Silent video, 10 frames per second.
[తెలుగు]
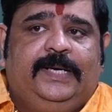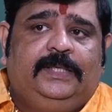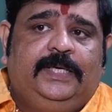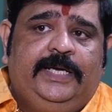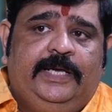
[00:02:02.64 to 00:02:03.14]

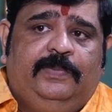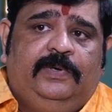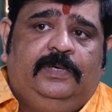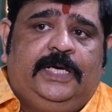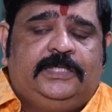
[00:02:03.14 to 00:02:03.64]
కరెక్ట్గా
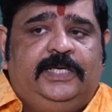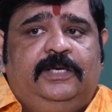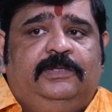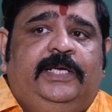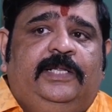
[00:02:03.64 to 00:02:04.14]
ఎయిర్పోర్ట్లో
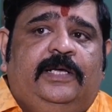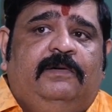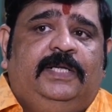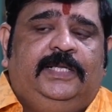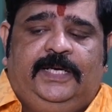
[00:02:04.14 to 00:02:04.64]
ఆస్ట్రేలియాలో దిగిన
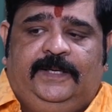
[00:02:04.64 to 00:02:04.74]
తర్వాత